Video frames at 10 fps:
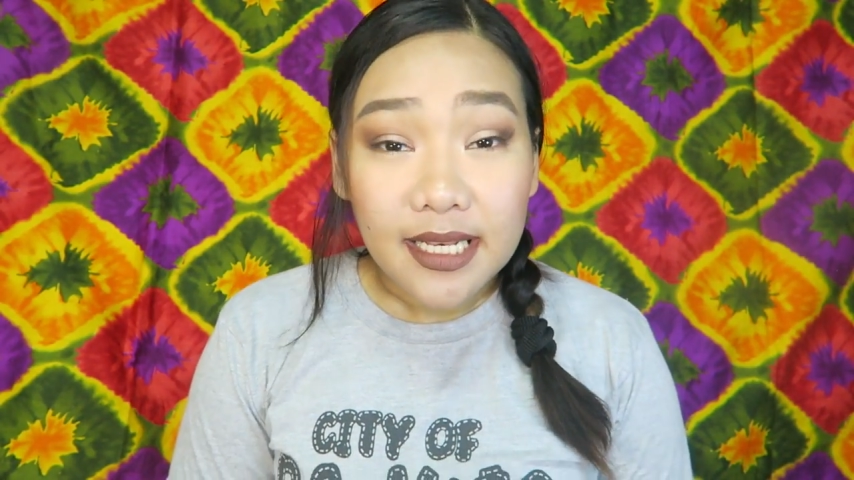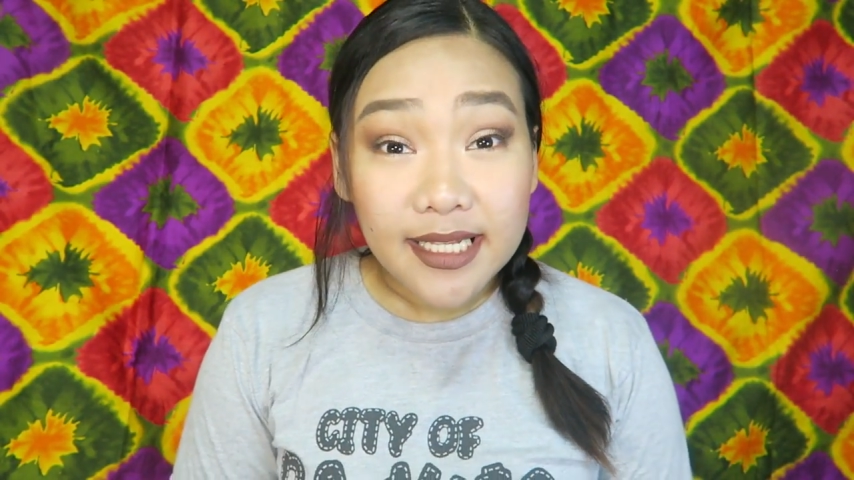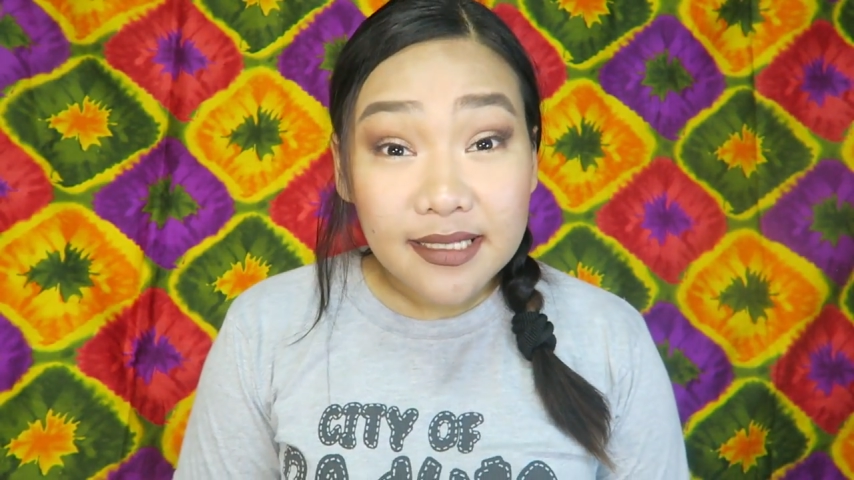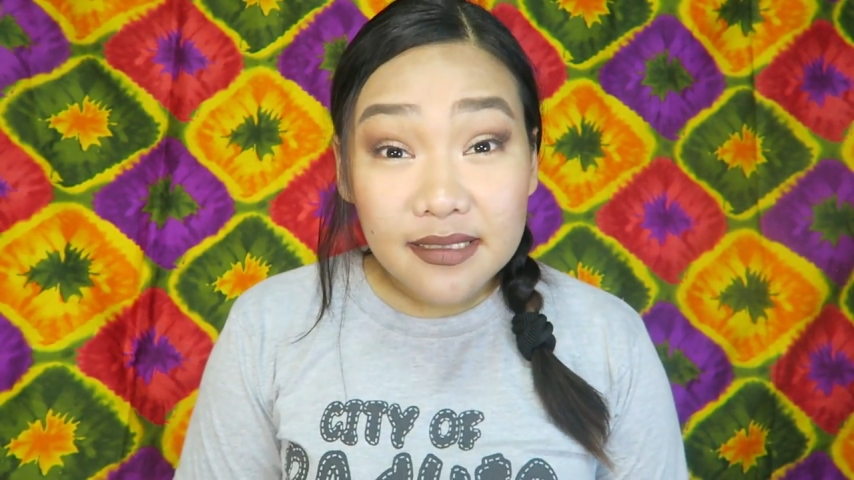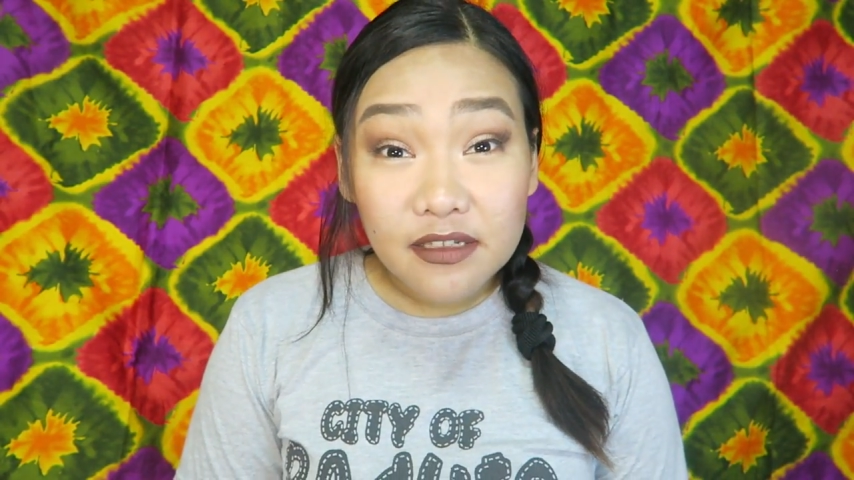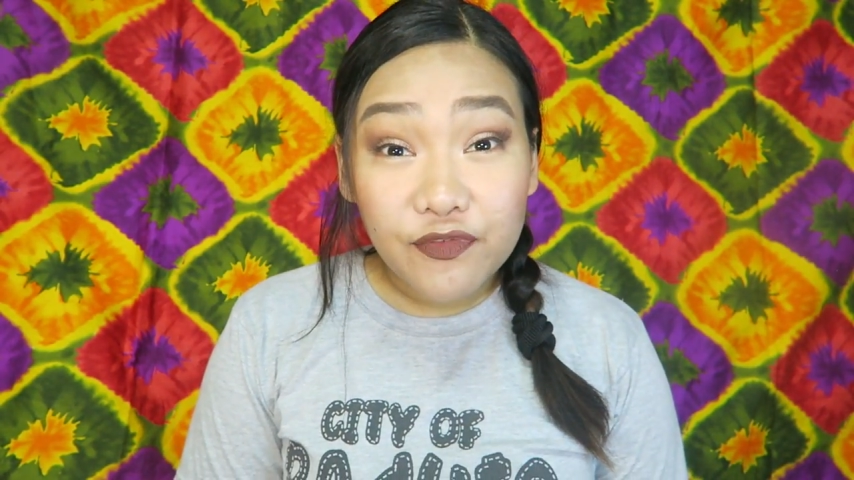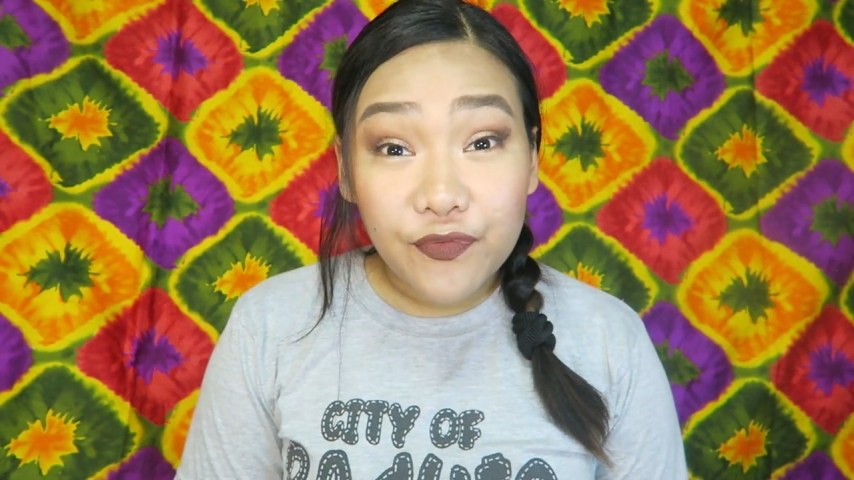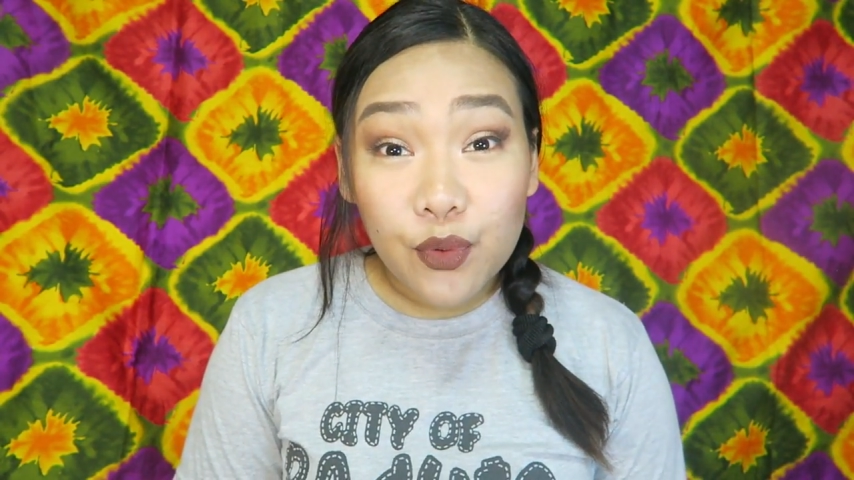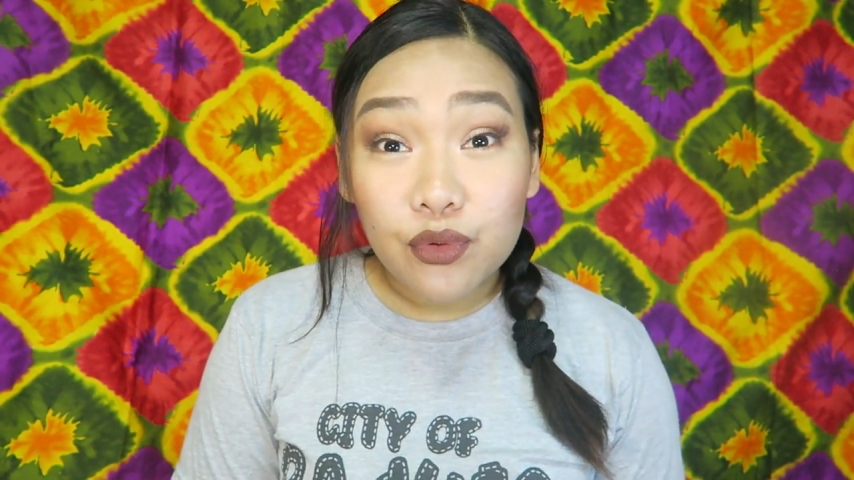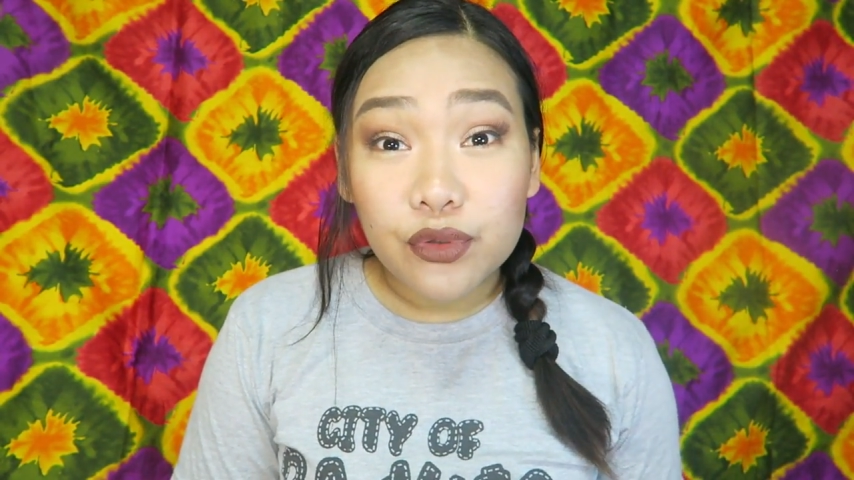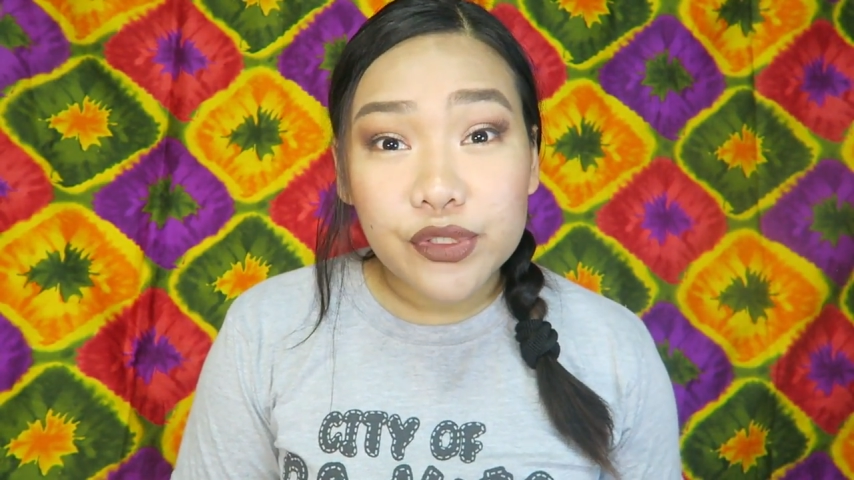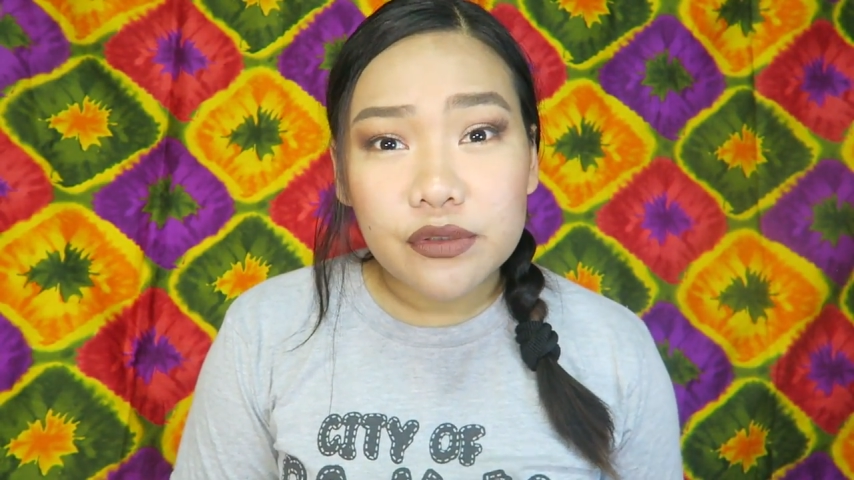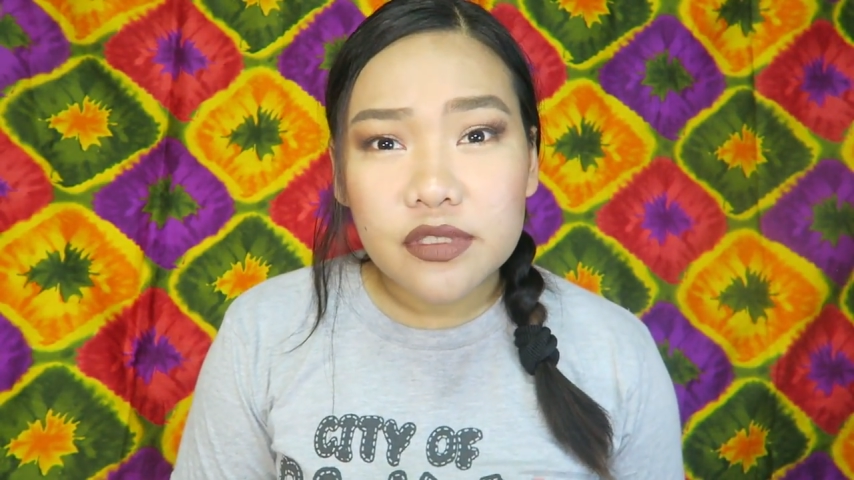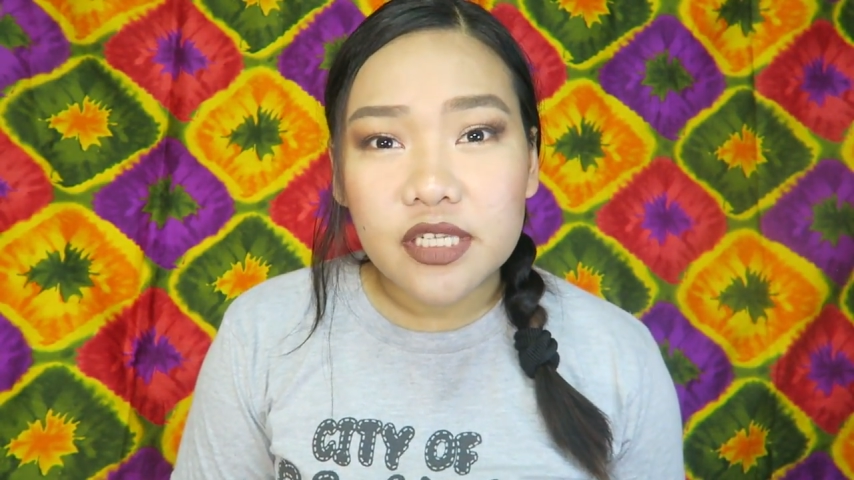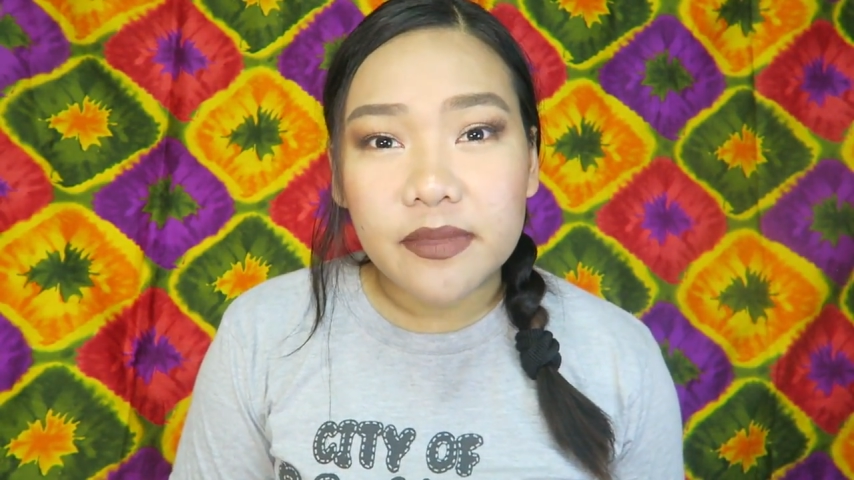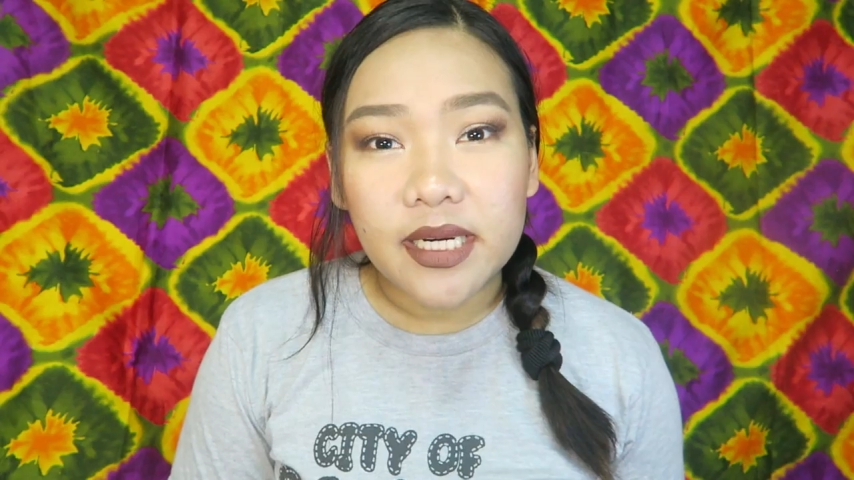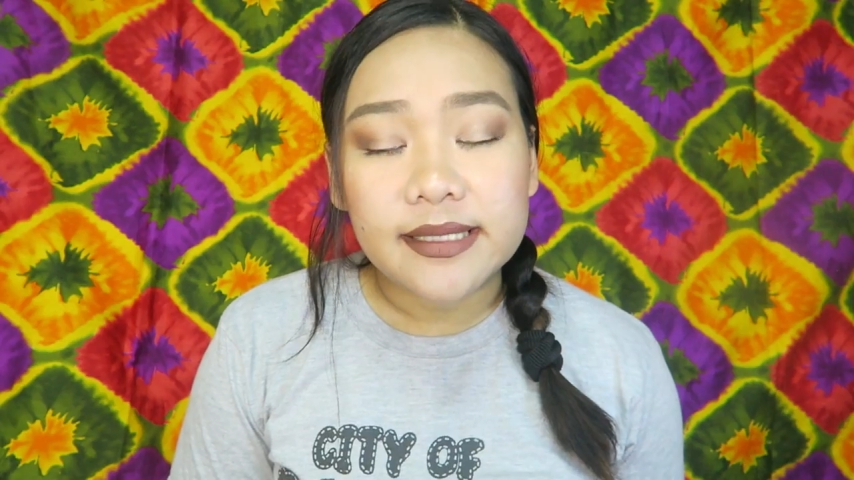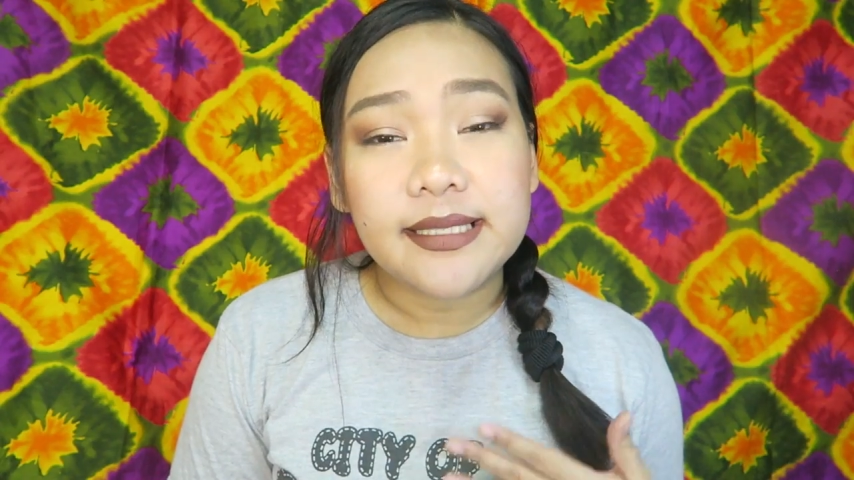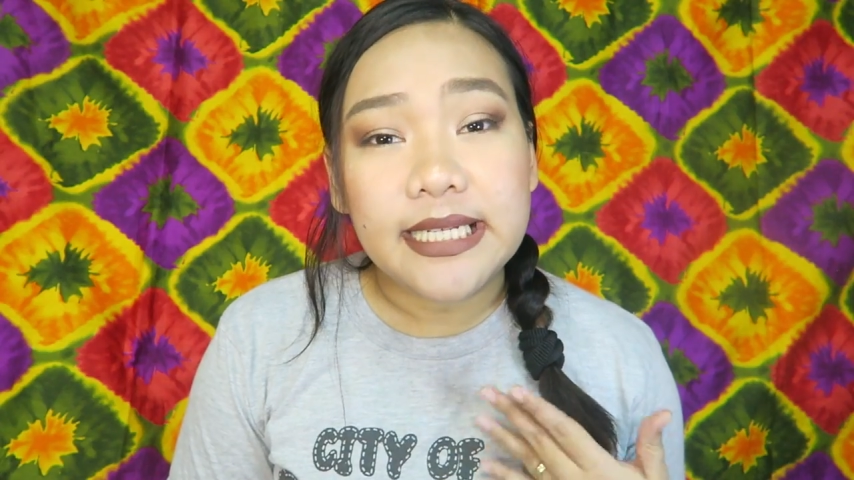Let us not focus dun sa mga